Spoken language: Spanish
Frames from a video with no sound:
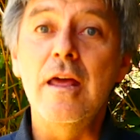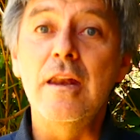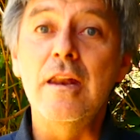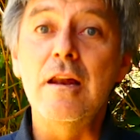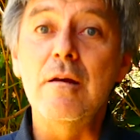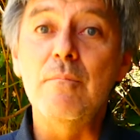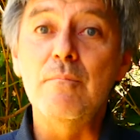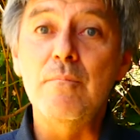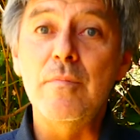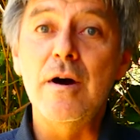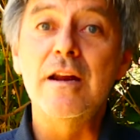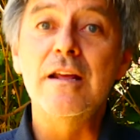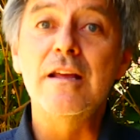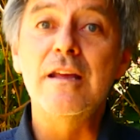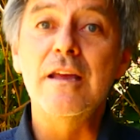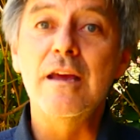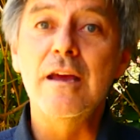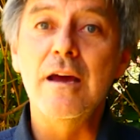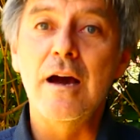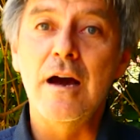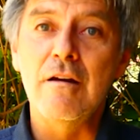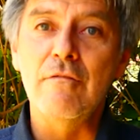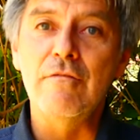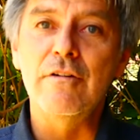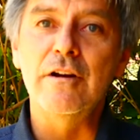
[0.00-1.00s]
en el
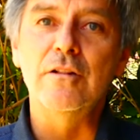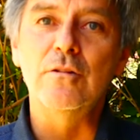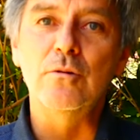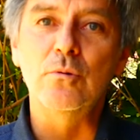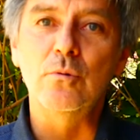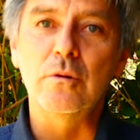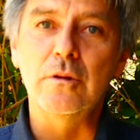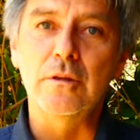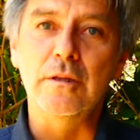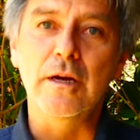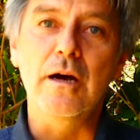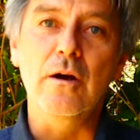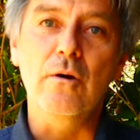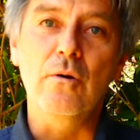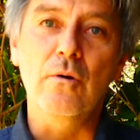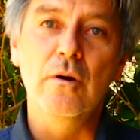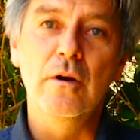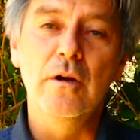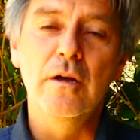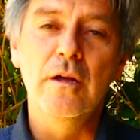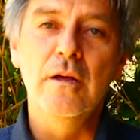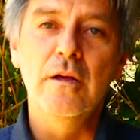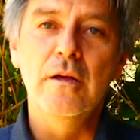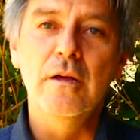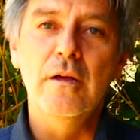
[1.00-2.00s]
Parque Alberto Hurtado.
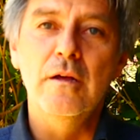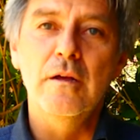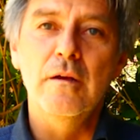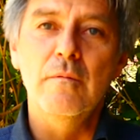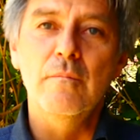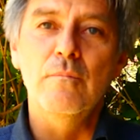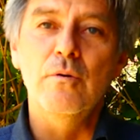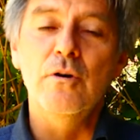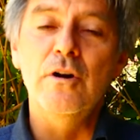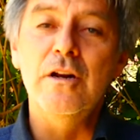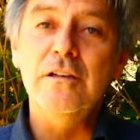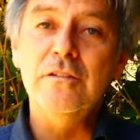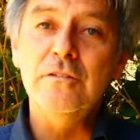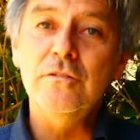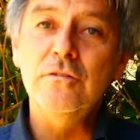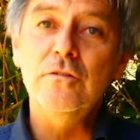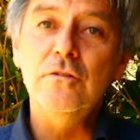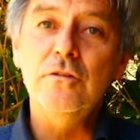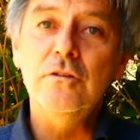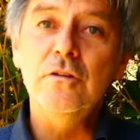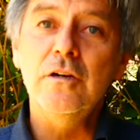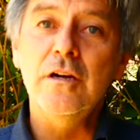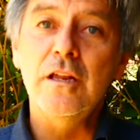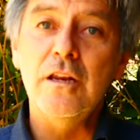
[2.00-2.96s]
Por eso